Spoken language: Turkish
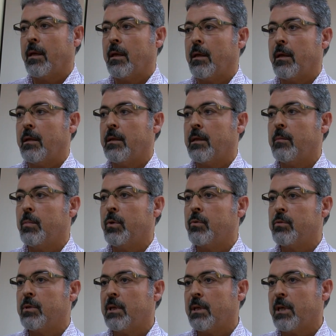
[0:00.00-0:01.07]
E, 20'nin
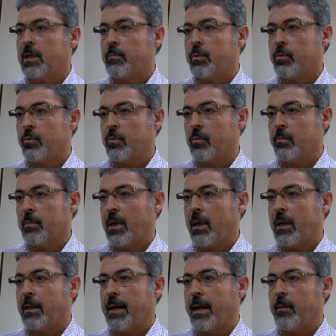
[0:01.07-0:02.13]
üzerine geçmiş
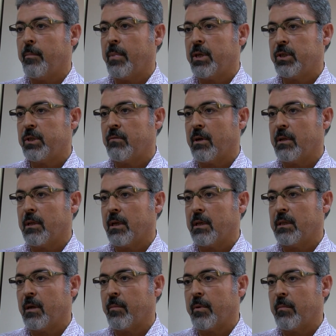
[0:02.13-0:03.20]
durumda yani 5
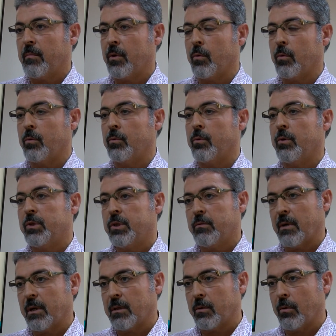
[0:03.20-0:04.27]
civarındaki depremler oldu, 4
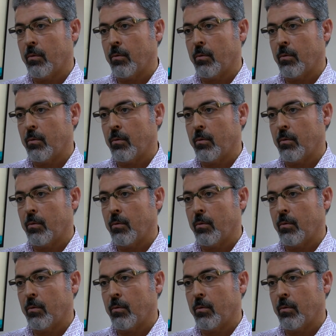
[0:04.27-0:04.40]
civarında